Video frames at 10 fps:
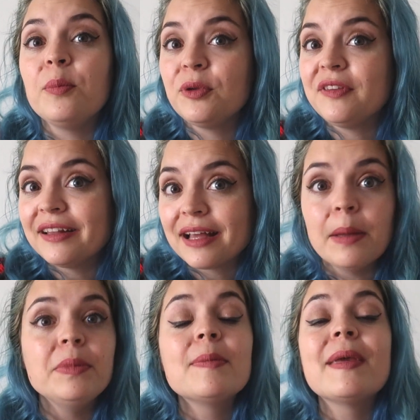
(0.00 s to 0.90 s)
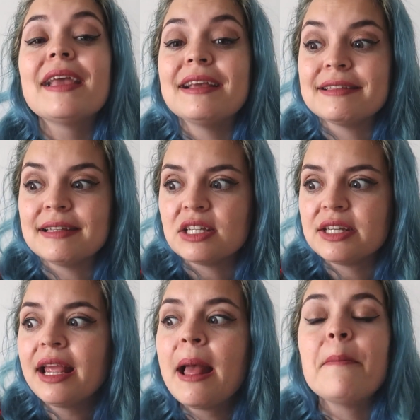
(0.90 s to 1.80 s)
peut-être abîmée et
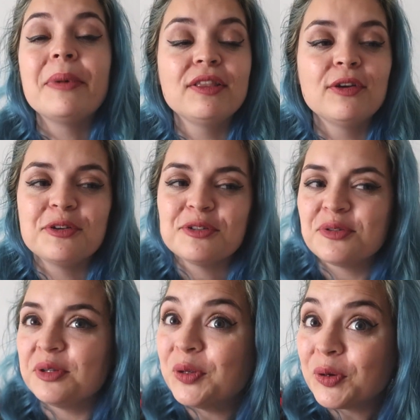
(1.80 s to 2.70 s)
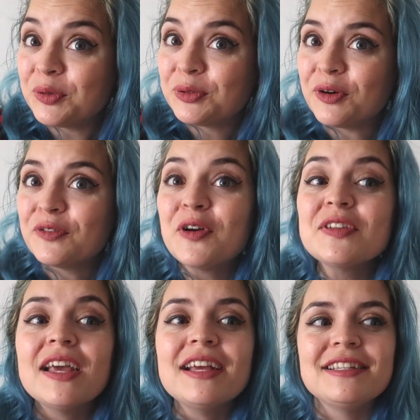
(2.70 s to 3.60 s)
séchée. Maintenant que je suis de retour en
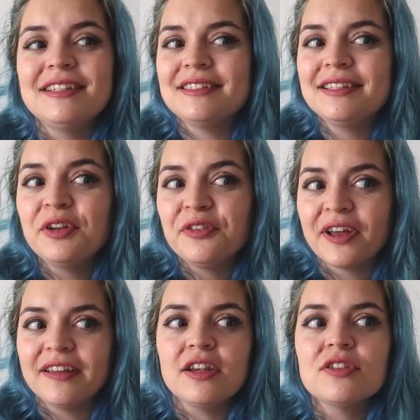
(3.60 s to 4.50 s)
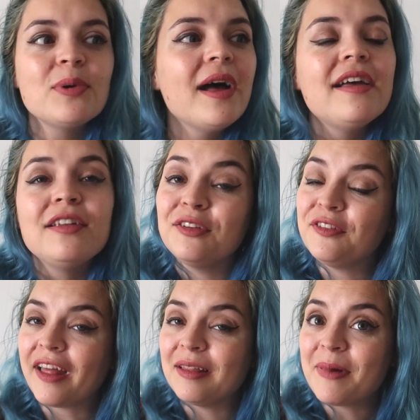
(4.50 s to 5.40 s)
France, j'ai décidé de faire des soins, de
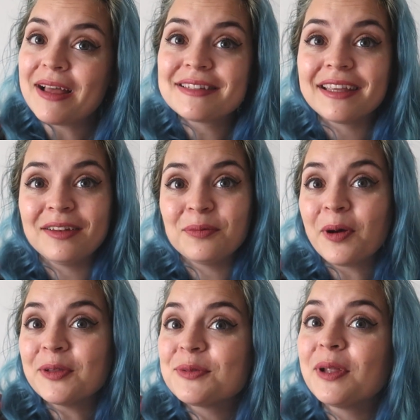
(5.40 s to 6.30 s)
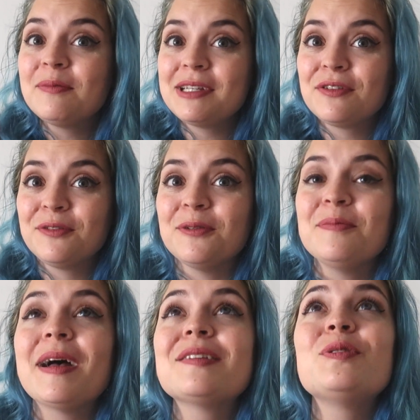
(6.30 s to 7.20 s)
faire des masques et de prendre soin de mes cheveux.
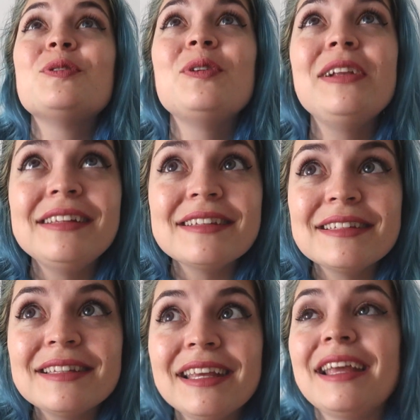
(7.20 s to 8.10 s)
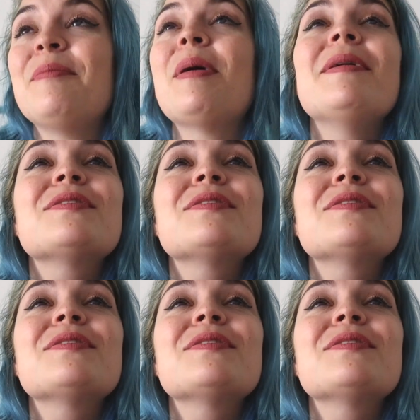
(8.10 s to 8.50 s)
Parce que je l'ai décidé et pas